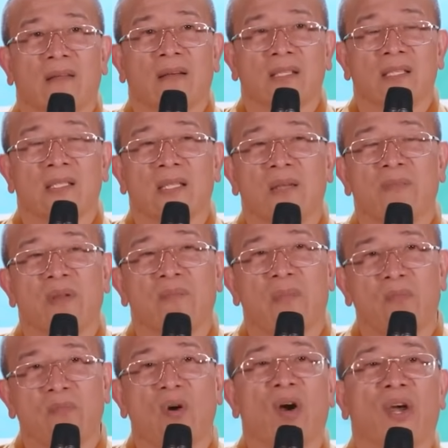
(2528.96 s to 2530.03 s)
À, Sư Thái Minh
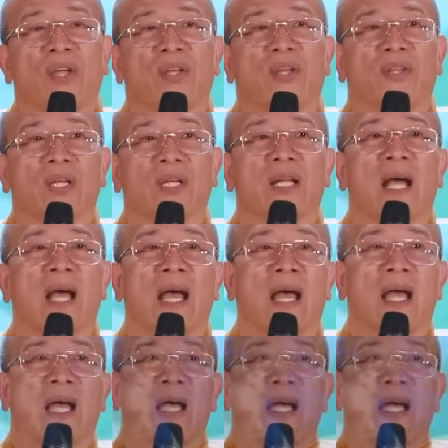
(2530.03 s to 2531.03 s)
mong mỏi tất cả